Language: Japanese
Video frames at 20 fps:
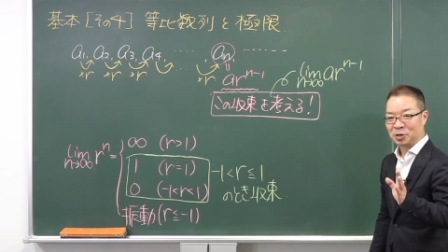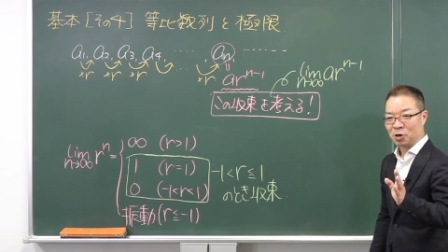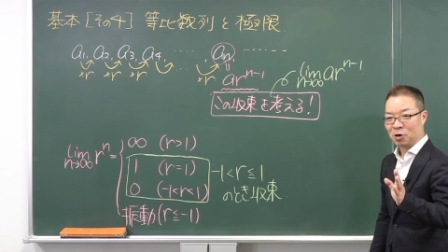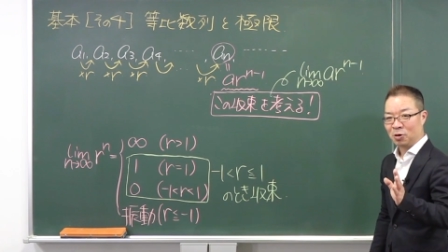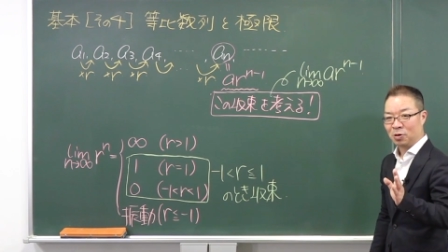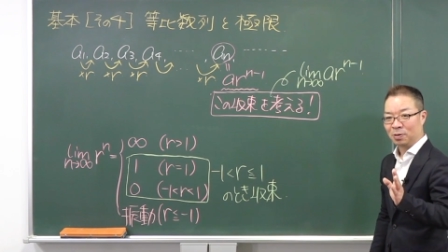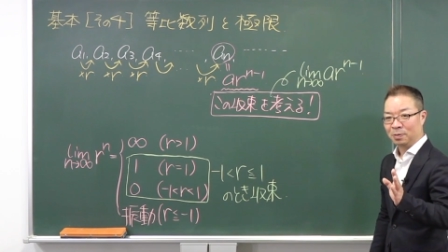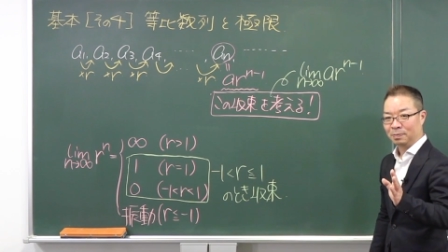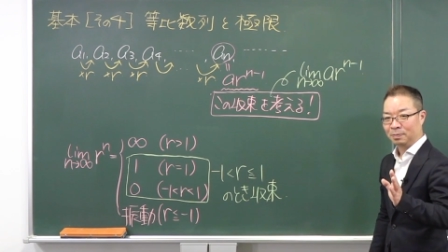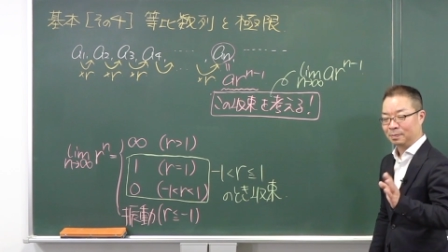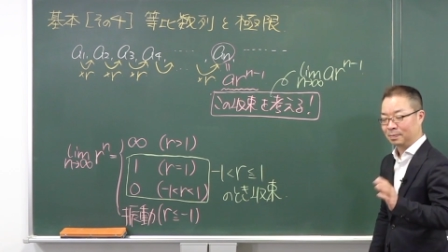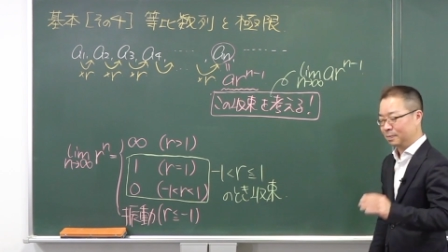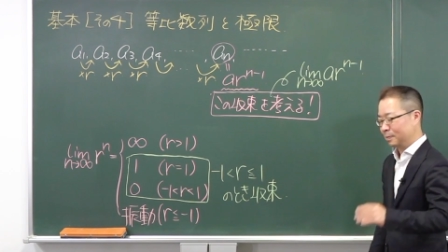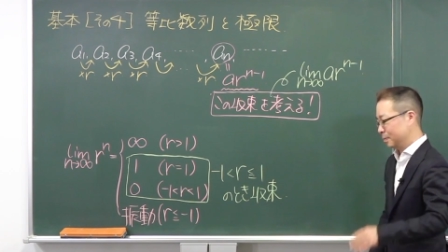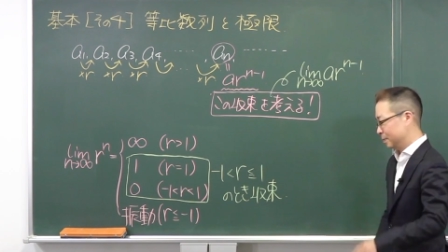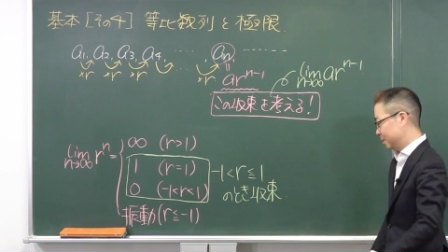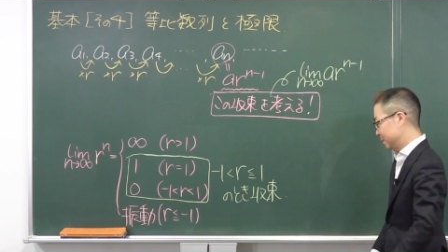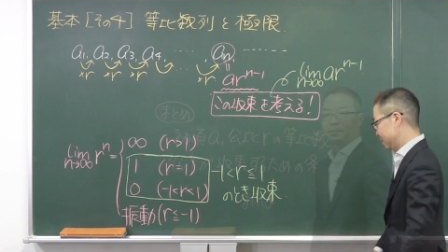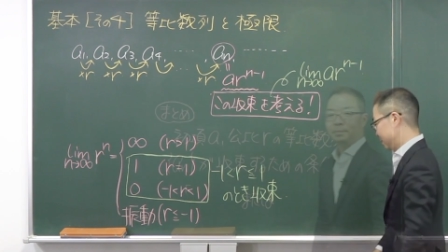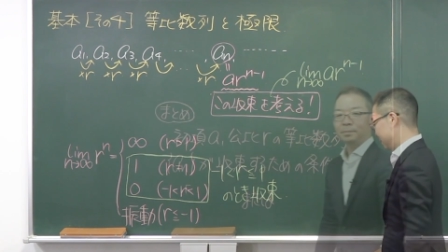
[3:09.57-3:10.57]
しょ
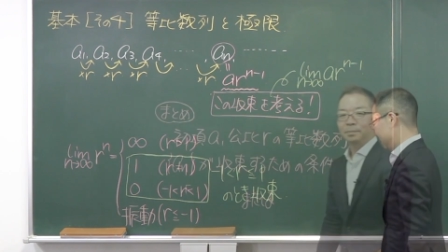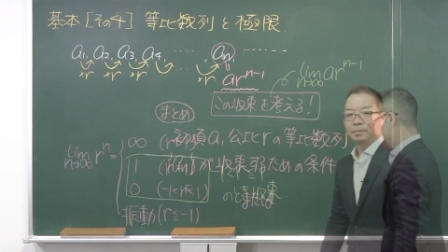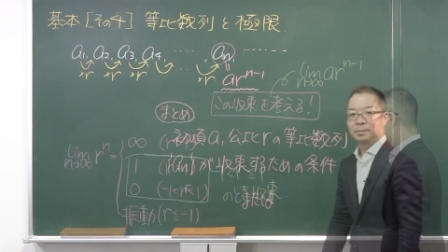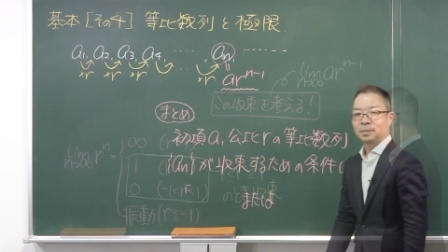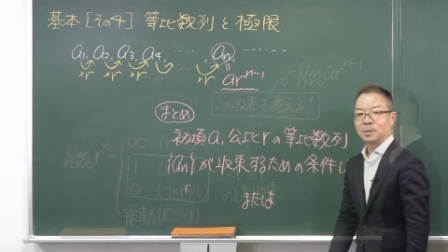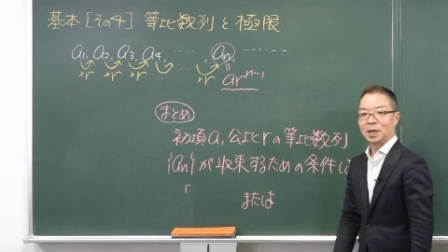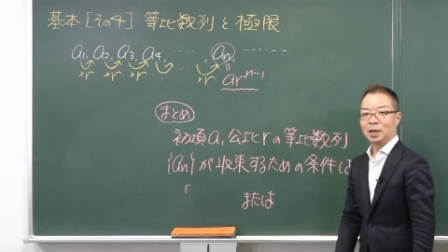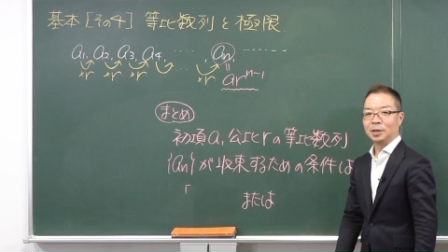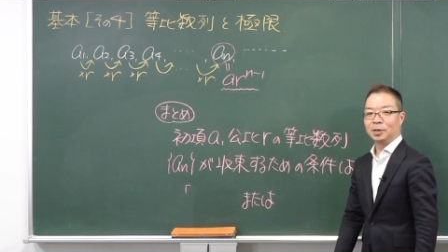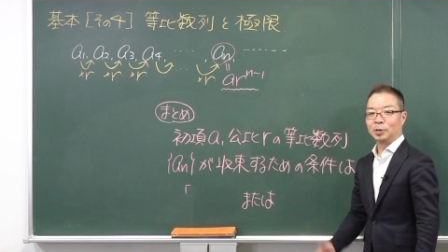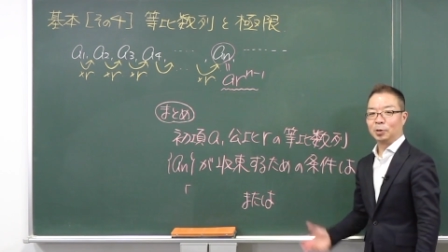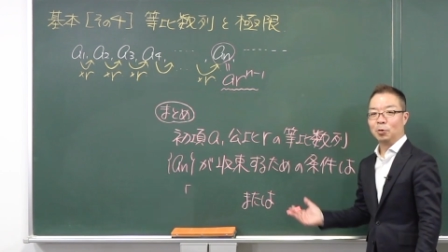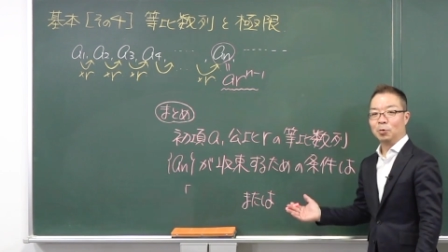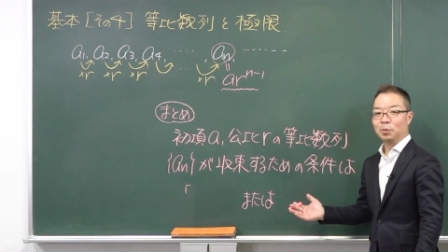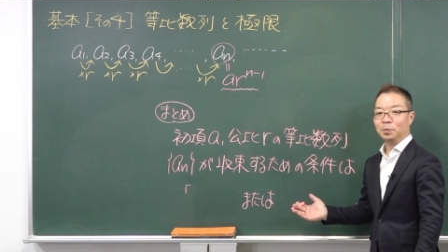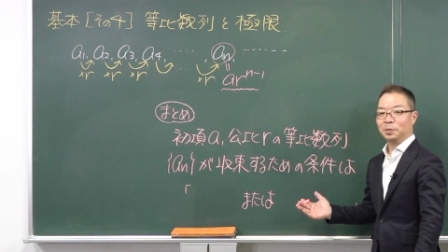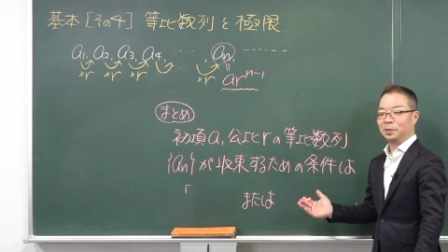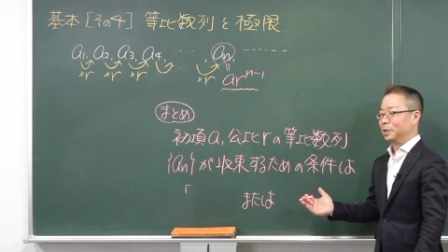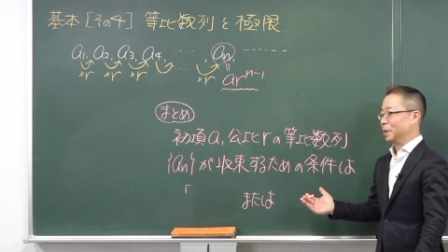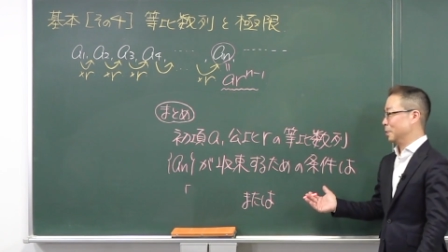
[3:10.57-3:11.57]
う。はい、
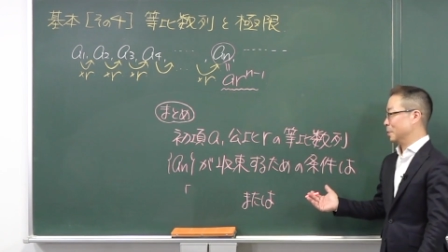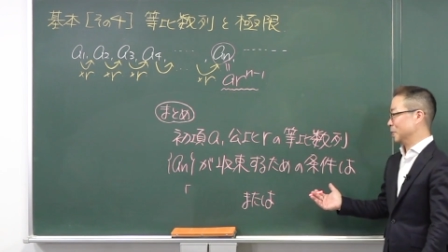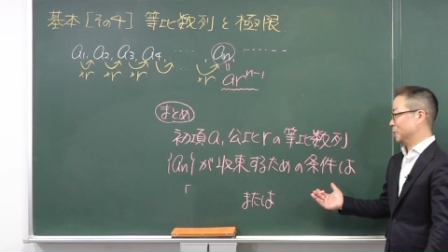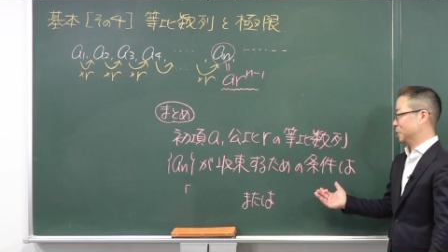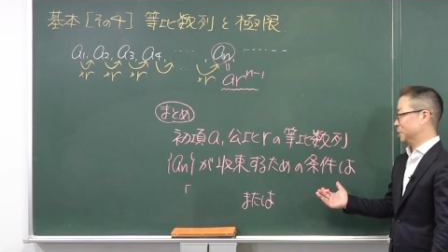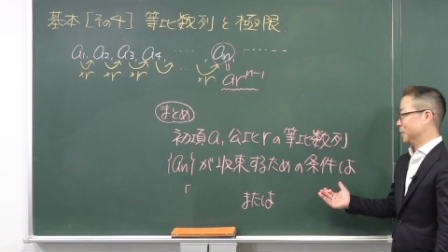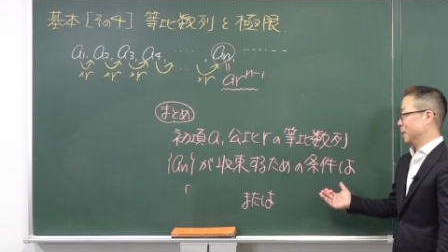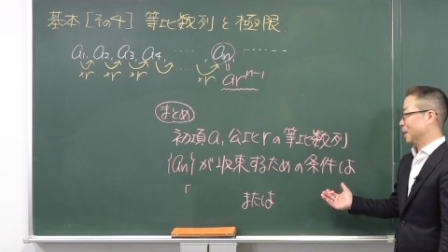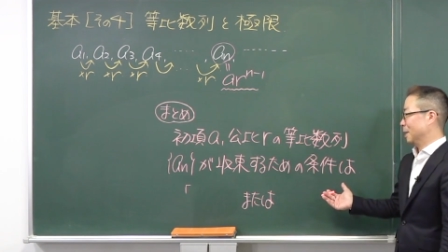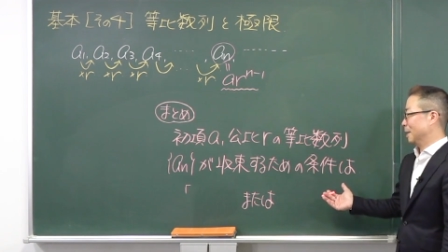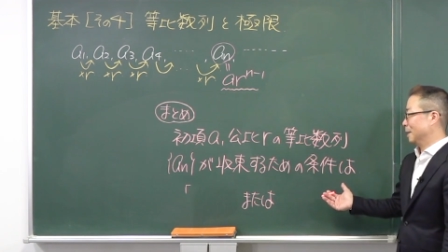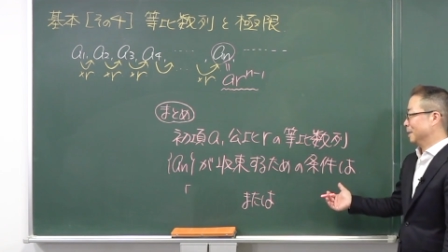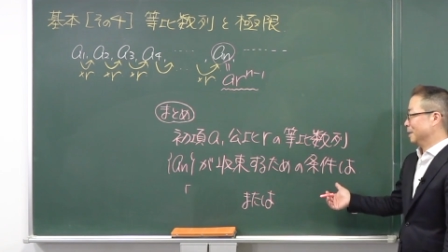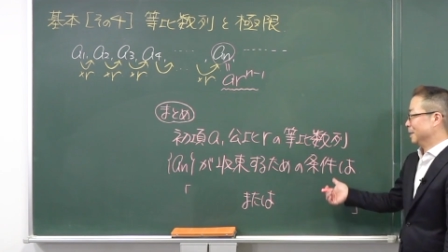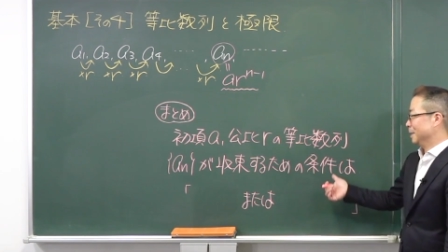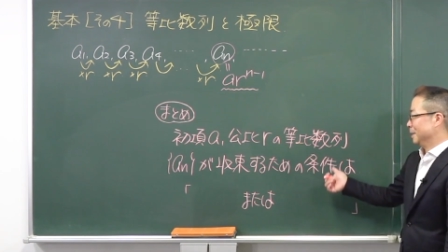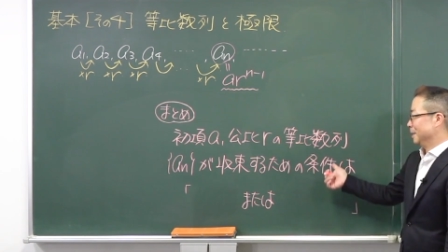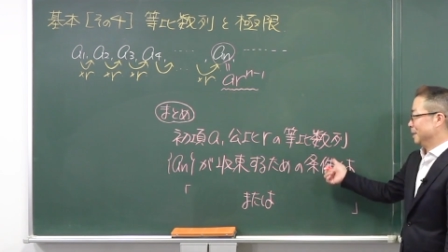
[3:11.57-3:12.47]
ドン出ました。